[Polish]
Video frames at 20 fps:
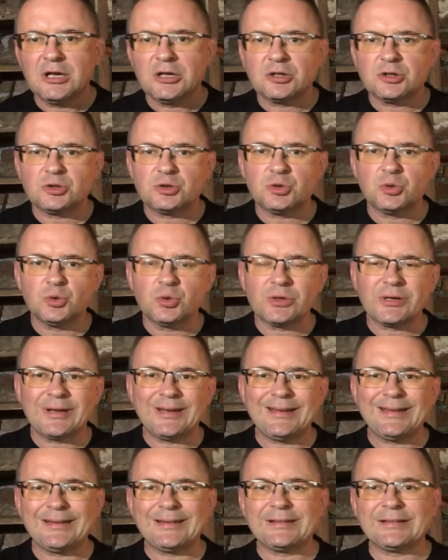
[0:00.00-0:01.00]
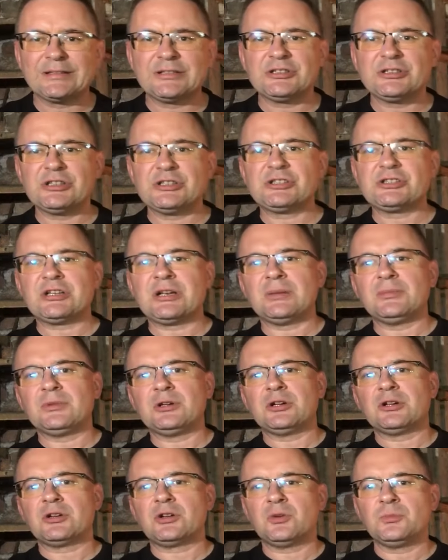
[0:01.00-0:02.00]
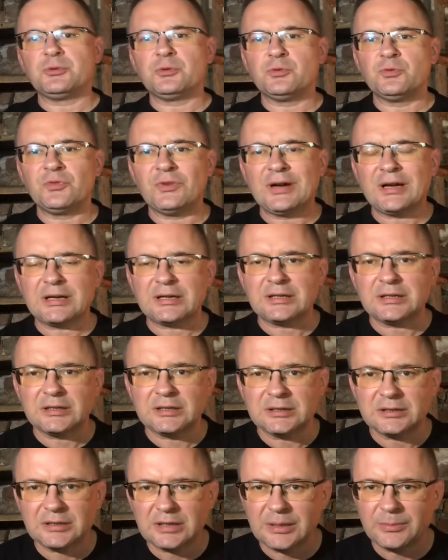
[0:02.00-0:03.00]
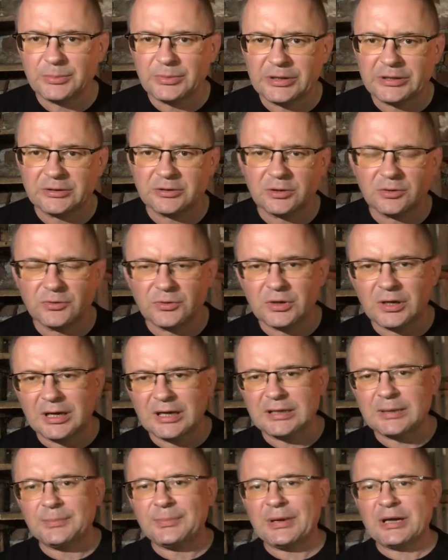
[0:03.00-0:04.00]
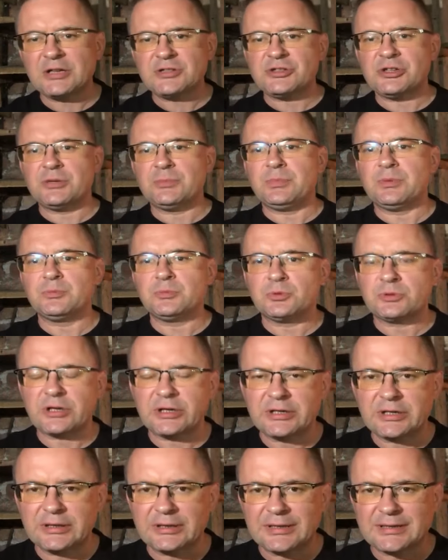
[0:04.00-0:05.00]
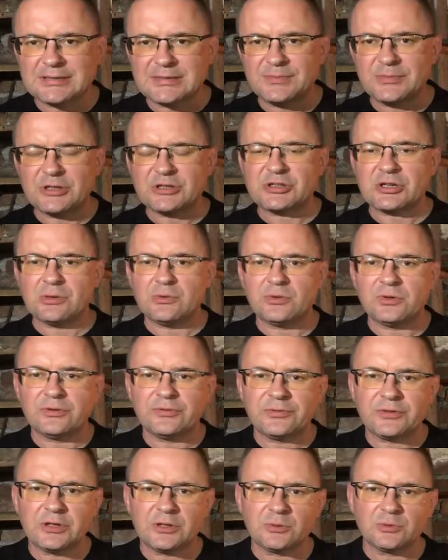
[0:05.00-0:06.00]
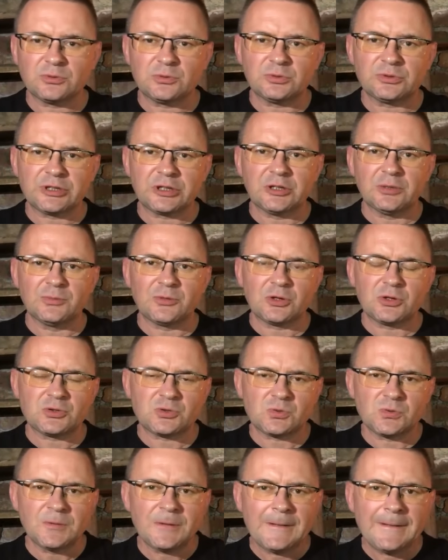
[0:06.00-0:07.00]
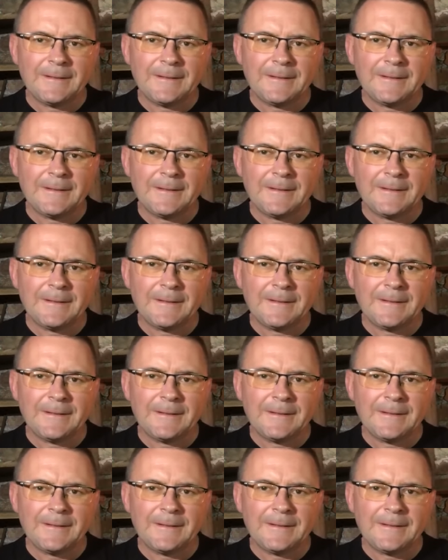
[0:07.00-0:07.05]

które gdzieś tam robił Warg e, ambientowo, ale bardziej bym tutaj jednak zmierzał w kierunku tego mrozu.